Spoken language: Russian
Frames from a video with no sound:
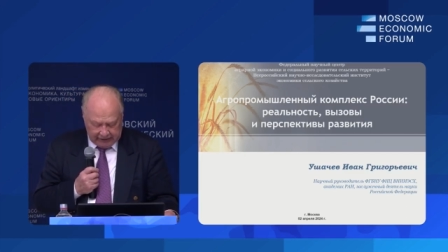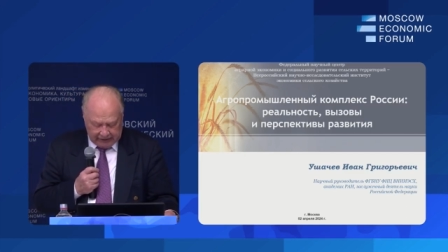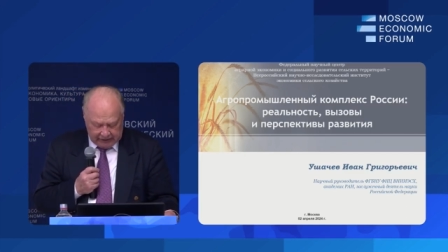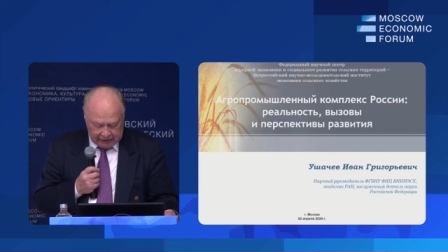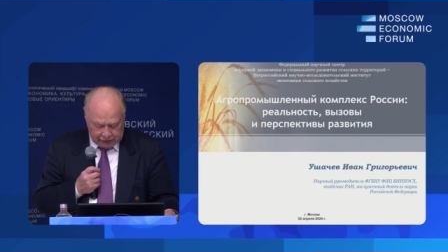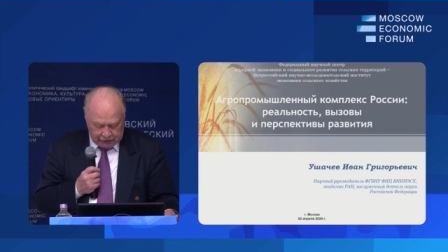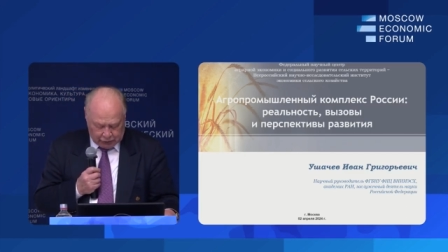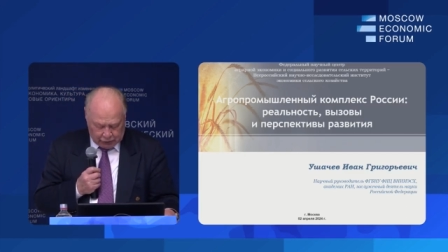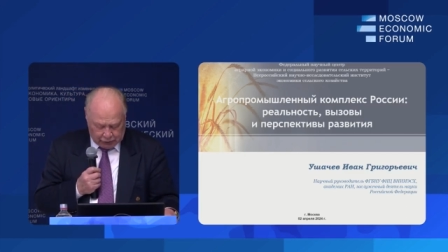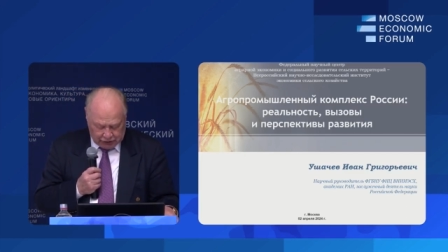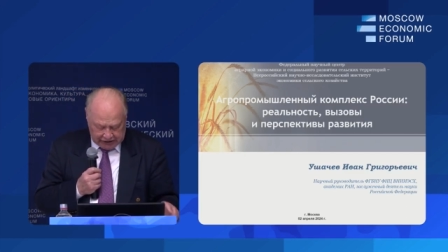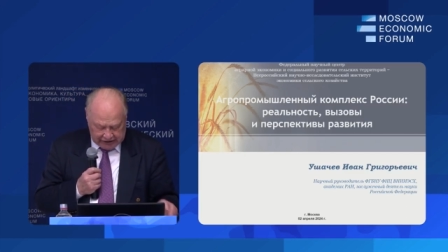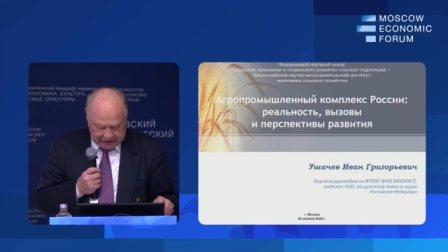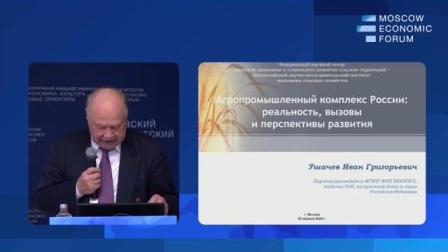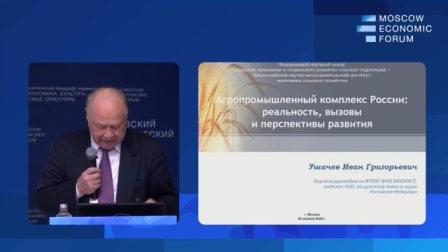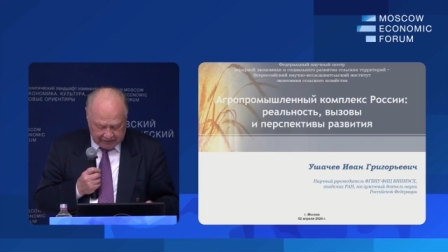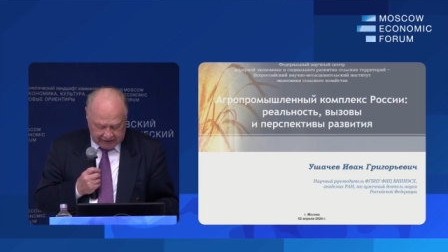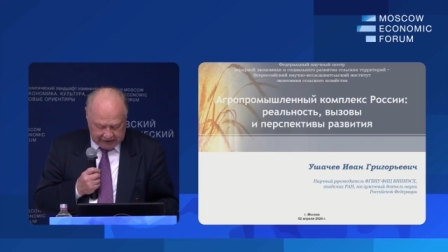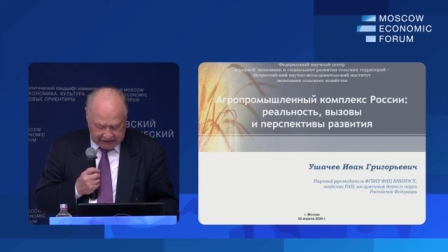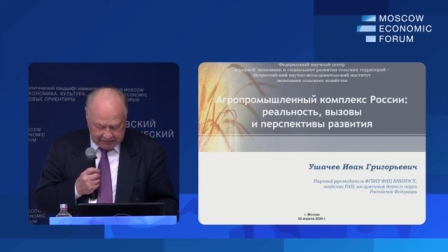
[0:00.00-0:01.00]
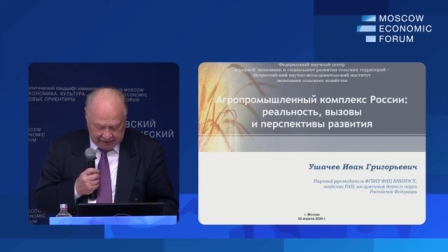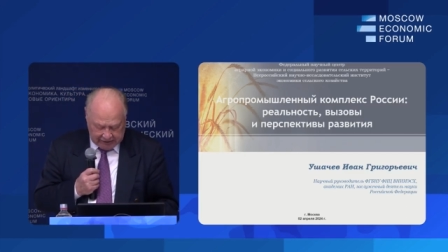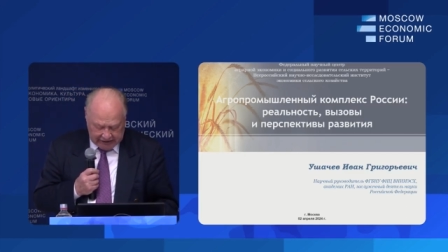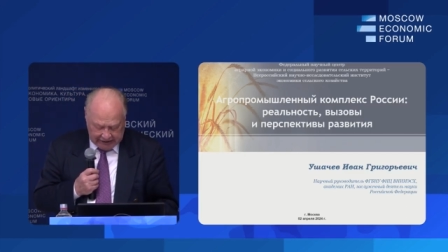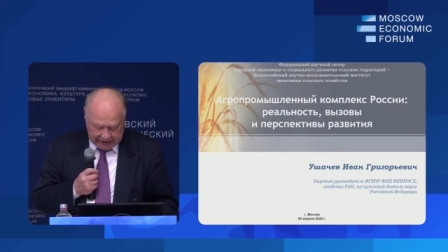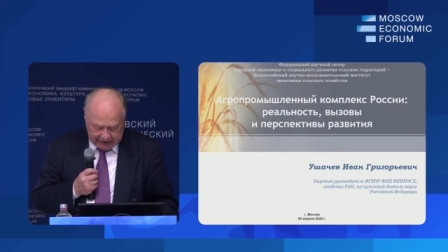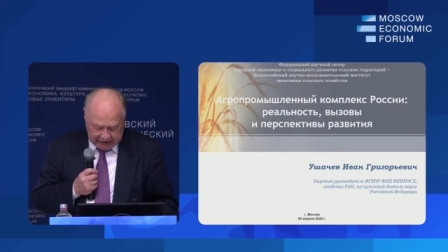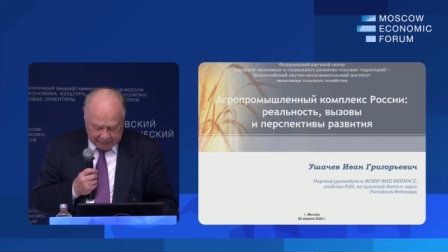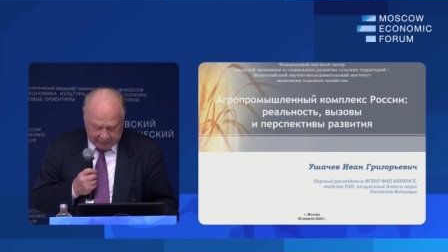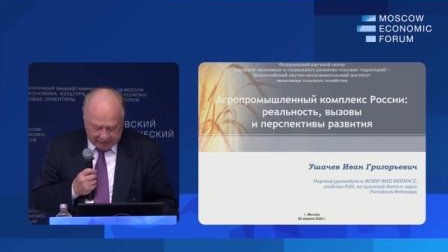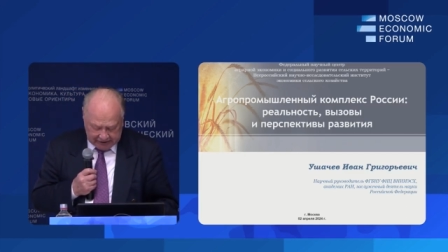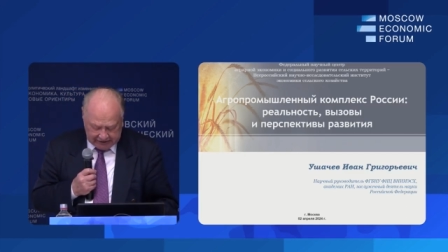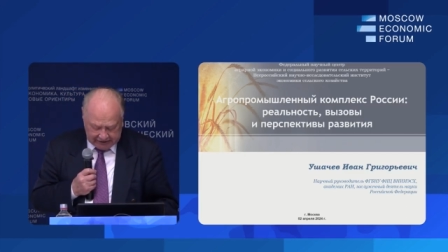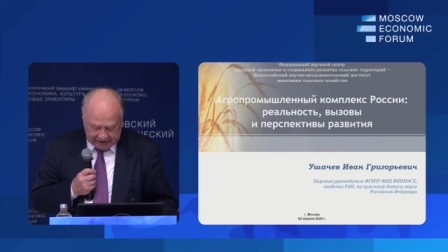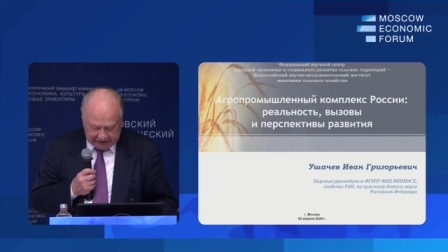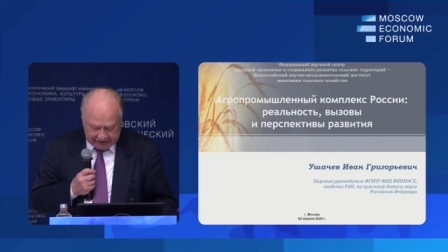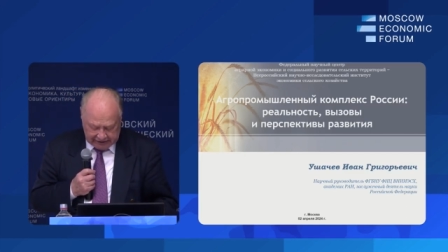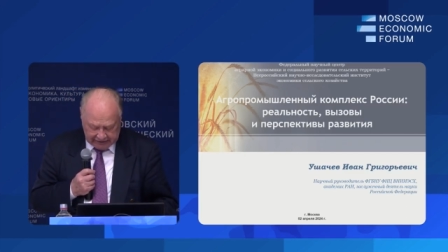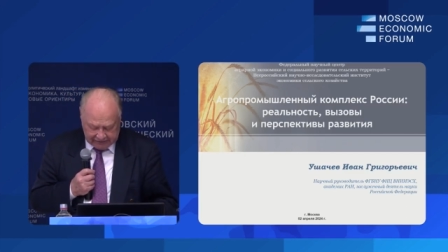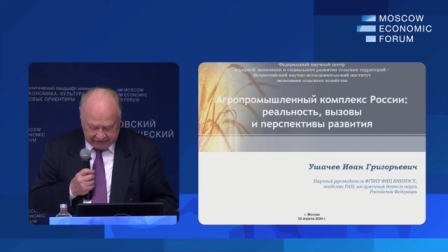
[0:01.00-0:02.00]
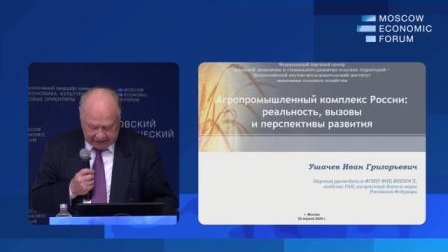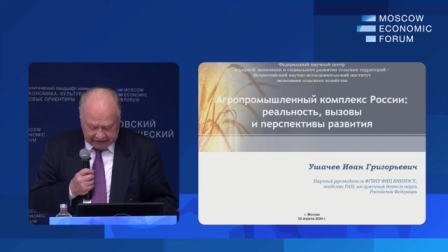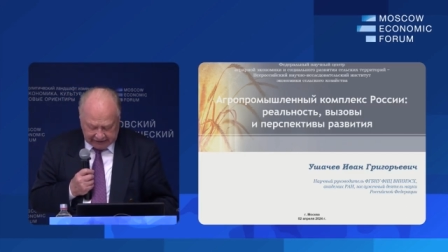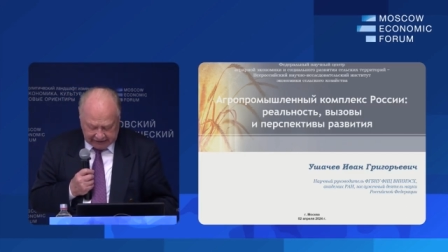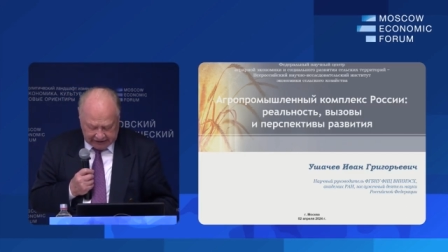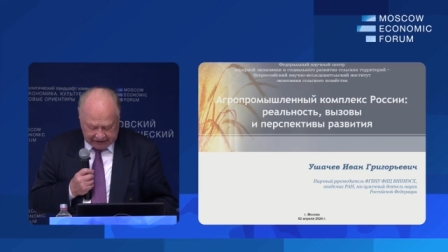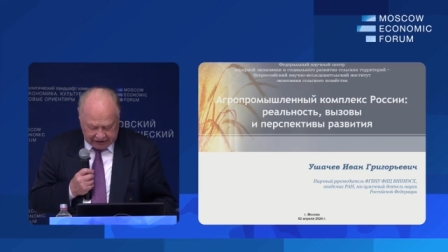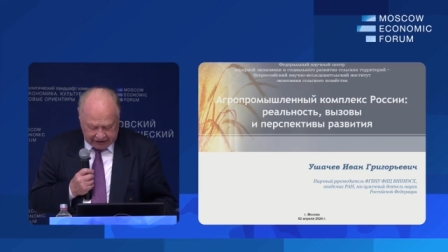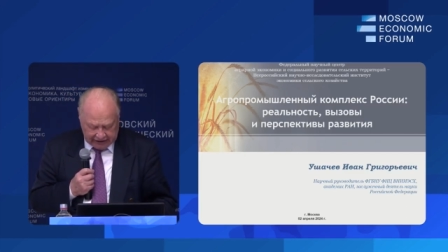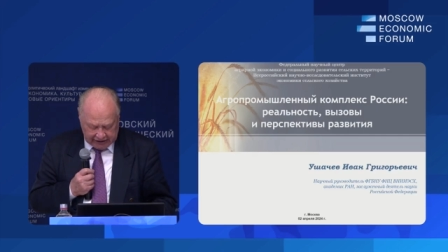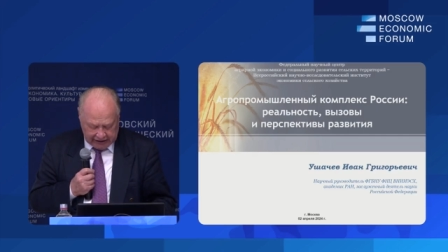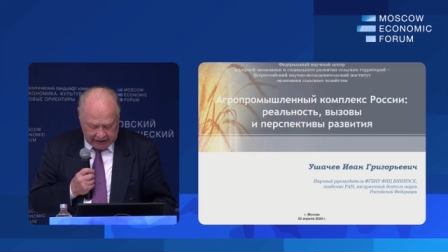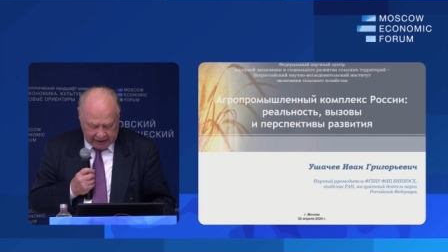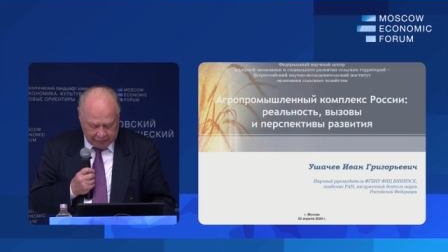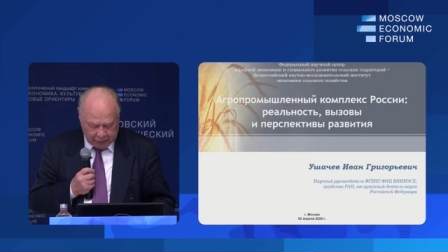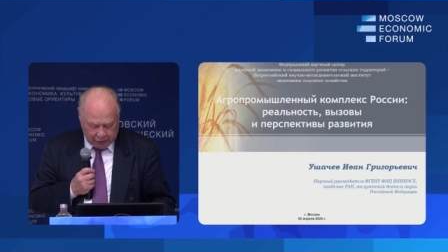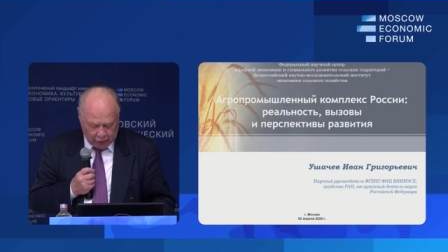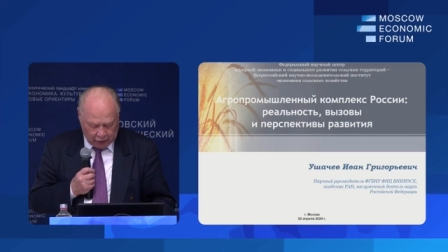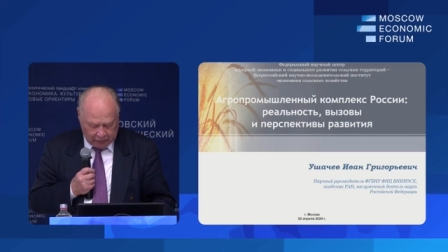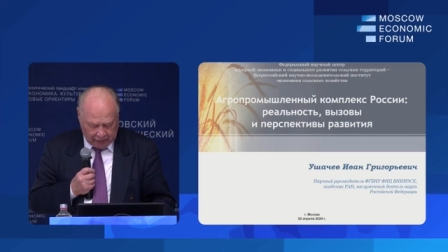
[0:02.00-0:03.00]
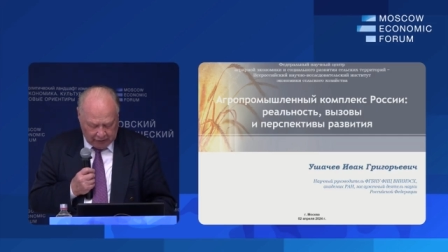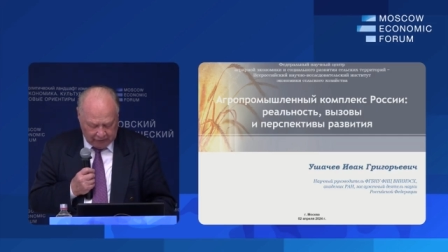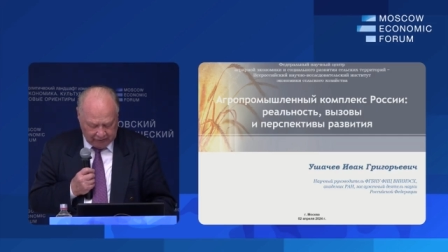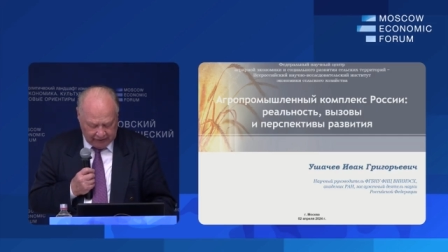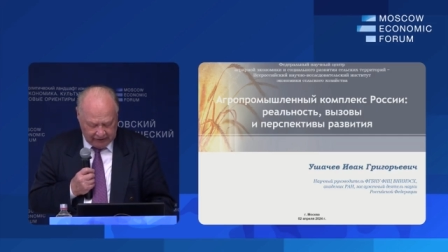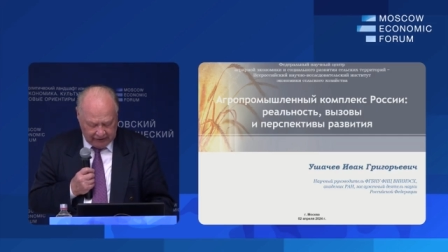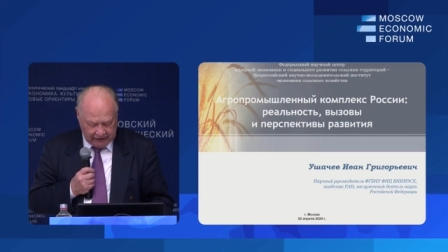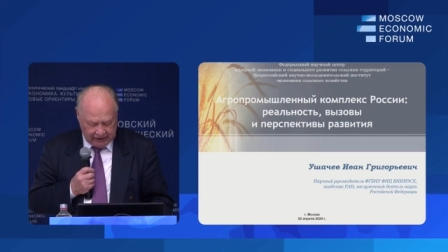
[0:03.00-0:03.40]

Существенные изменения произошли в соотношении объемов